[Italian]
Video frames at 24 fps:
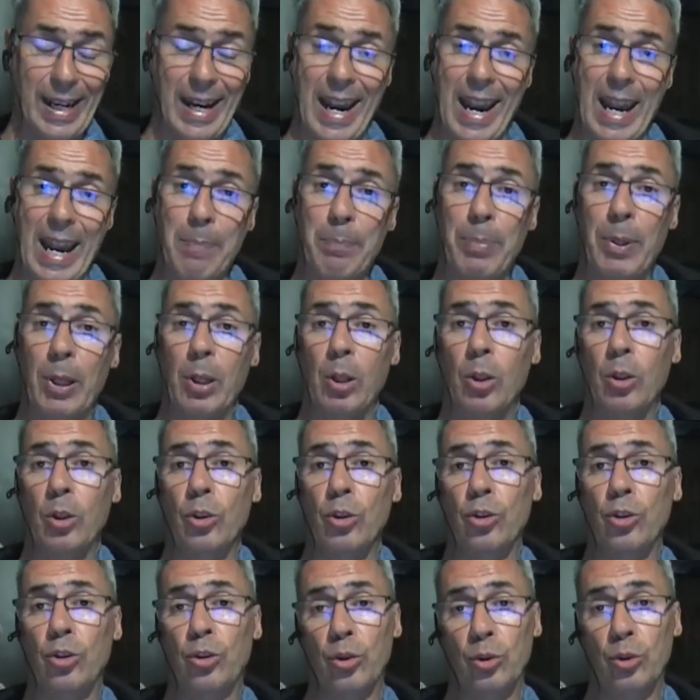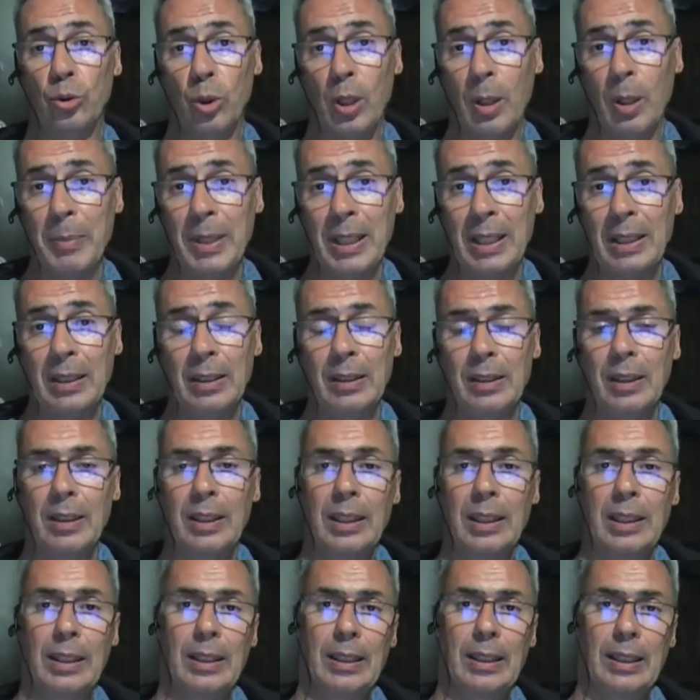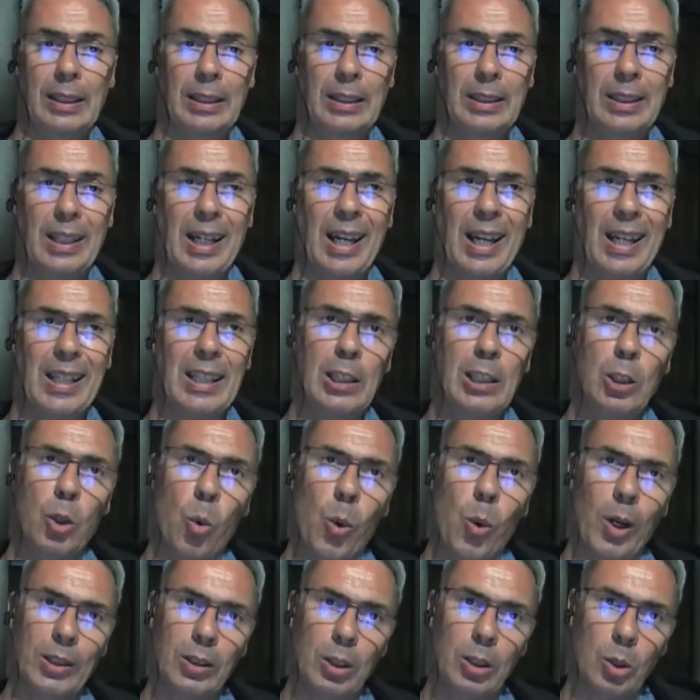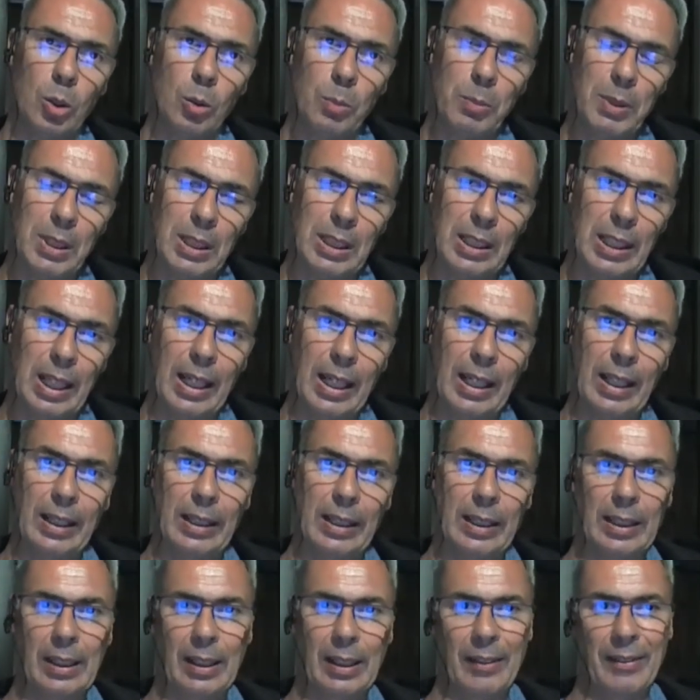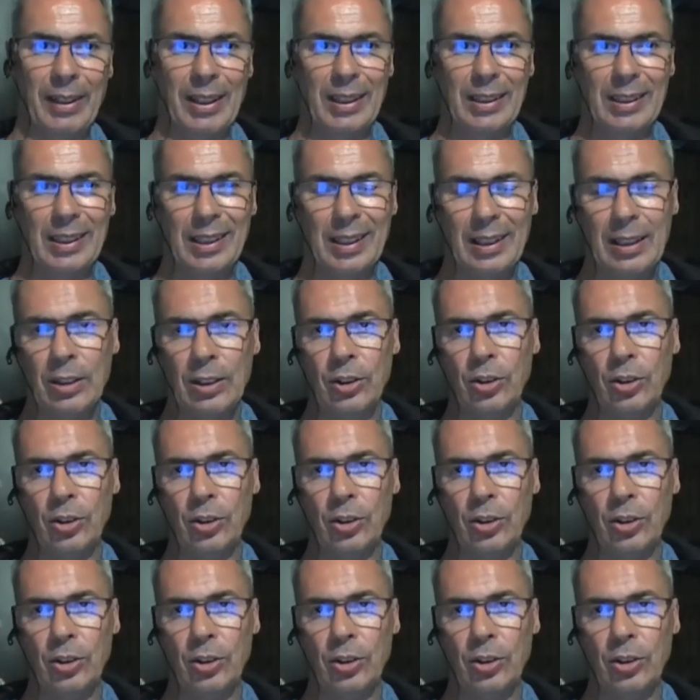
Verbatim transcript: è però solamente eh, tra il 4000 a.C.